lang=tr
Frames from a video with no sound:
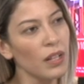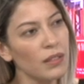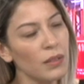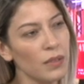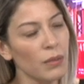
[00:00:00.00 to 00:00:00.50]

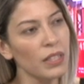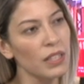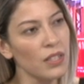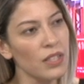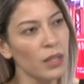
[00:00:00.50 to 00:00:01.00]
aldığım zaman
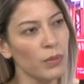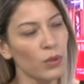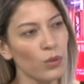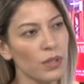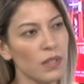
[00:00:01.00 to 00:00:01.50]
ikinci el bile
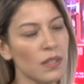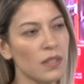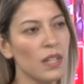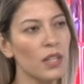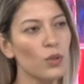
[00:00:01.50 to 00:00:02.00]
olsa siz
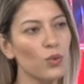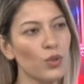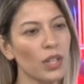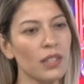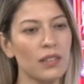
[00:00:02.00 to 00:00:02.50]

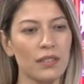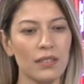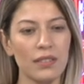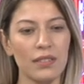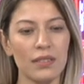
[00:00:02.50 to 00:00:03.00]
3 ay
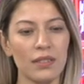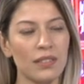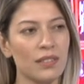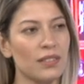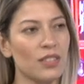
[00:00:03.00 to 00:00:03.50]

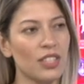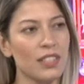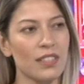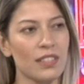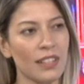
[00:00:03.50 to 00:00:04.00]
e,
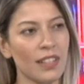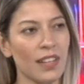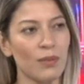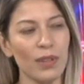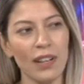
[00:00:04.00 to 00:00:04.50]
içerisinde
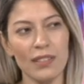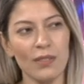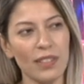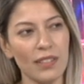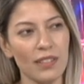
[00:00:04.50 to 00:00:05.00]
eğer bir arıza
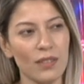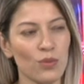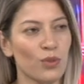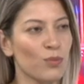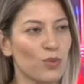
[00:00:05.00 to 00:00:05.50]
verirse
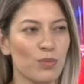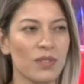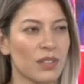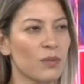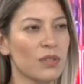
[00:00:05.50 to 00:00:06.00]
sorumlusu
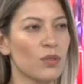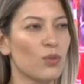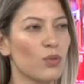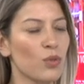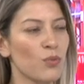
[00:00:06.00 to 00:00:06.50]
biziz gibi bir şey
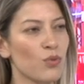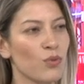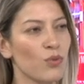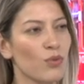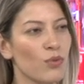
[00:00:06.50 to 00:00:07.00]
söylüyor musunuz?